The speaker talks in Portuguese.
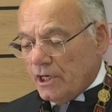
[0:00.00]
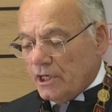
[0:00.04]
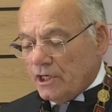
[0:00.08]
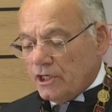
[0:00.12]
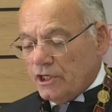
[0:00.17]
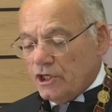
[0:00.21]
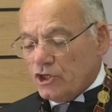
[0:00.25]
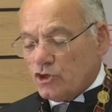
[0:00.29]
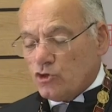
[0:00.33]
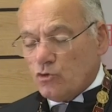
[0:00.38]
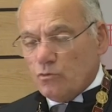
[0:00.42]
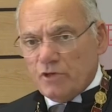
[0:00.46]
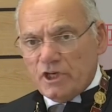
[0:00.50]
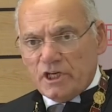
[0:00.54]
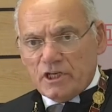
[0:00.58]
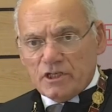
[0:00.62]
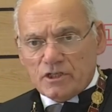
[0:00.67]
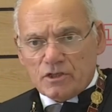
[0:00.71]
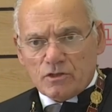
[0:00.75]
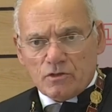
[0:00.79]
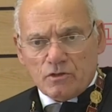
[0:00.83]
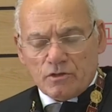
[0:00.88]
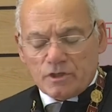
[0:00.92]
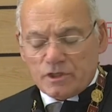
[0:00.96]
que as
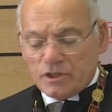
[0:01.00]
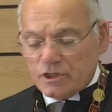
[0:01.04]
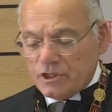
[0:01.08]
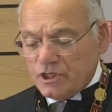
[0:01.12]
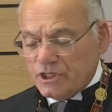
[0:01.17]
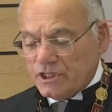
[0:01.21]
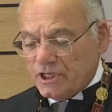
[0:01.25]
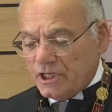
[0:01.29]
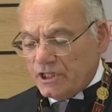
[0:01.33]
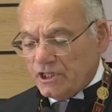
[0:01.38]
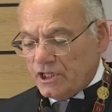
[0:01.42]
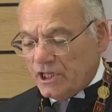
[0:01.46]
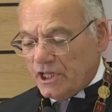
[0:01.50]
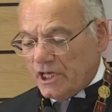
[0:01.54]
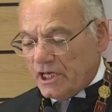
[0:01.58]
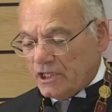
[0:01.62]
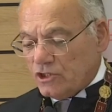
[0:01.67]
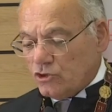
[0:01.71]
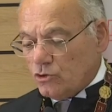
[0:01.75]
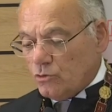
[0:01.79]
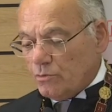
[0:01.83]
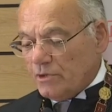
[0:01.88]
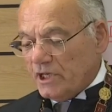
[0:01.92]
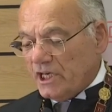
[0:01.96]
comunicações das
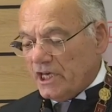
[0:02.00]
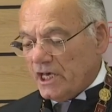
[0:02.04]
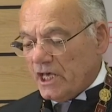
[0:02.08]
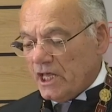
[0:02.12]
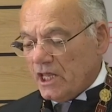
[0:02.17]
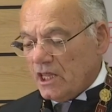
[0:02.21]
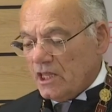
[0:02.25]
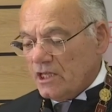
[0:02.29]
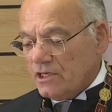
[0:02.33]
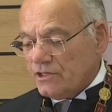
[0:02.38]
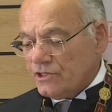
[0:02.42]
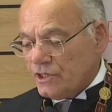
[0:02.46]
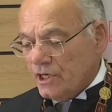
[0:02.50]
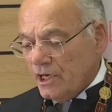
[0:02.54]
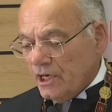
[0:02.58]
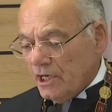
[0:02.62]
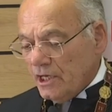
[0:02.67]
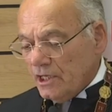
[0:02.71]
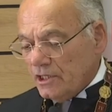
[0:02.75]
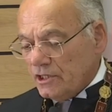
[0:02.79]
entidades obrigadas